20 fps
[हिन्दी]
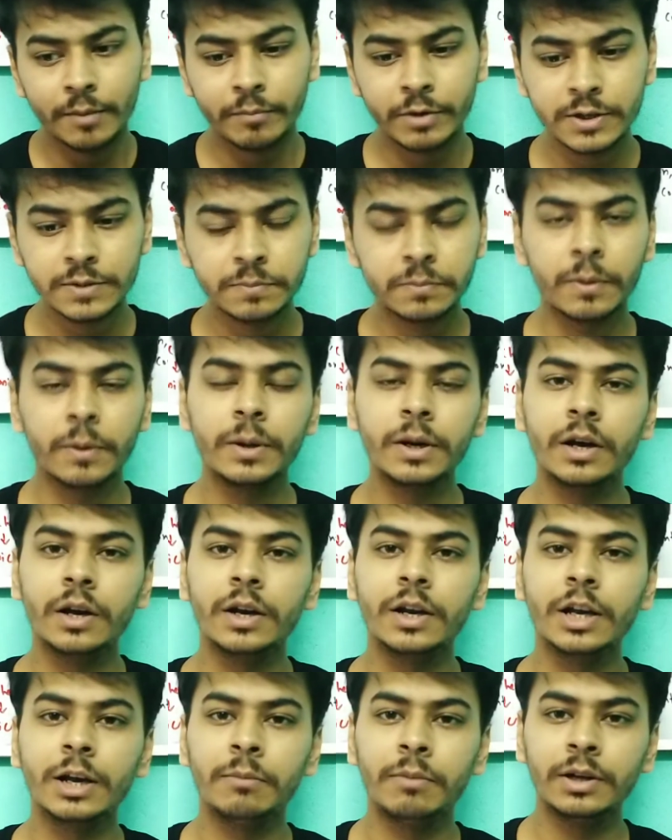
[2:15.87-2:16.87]
फीस पेमेंट
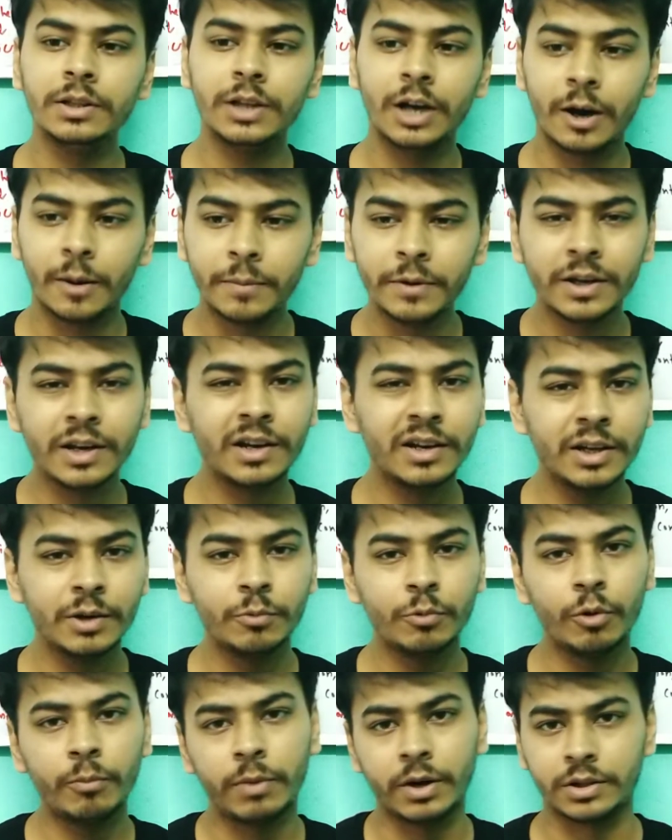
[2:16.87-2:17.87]
करने के बाद अभी के लिए
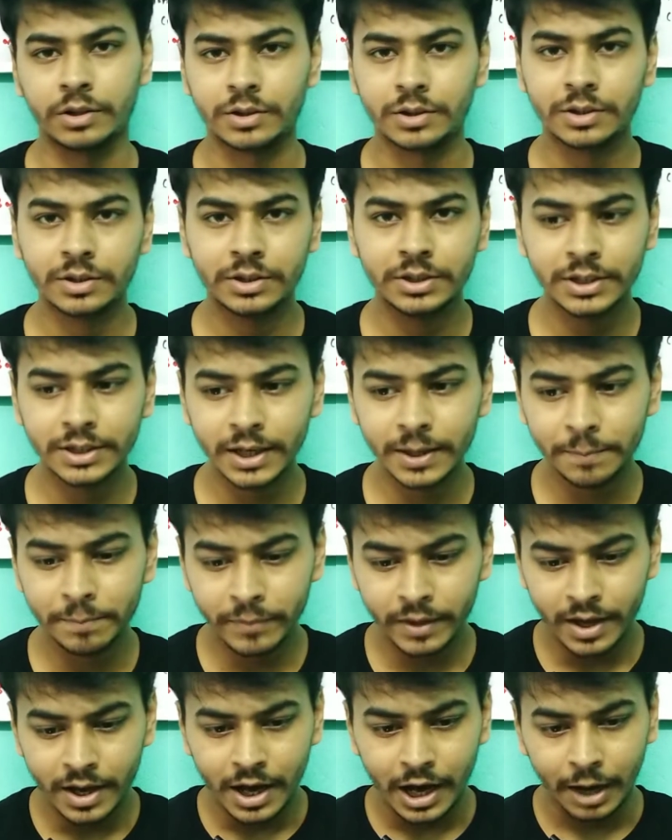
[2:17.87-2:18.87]
वो बंद ठीक है
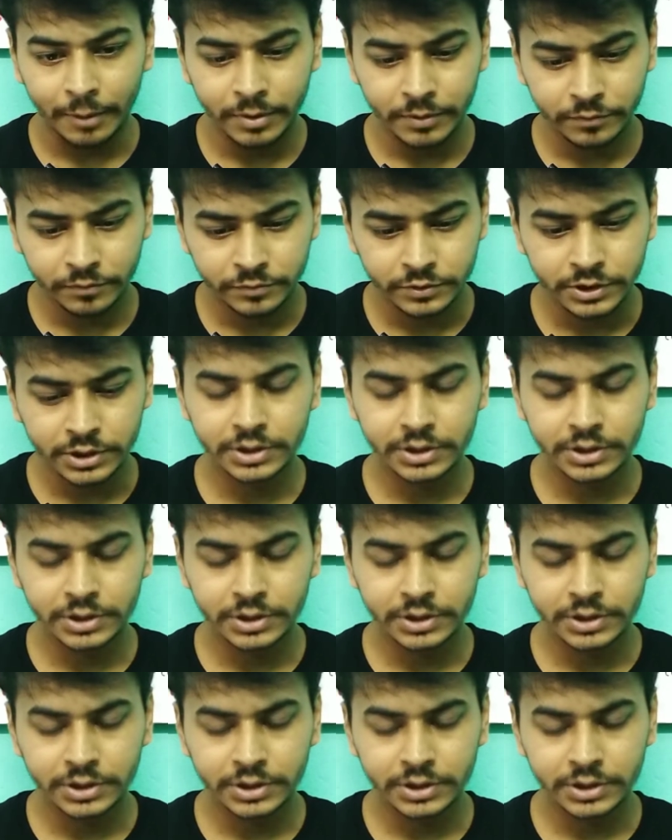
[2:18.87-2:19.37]
अभी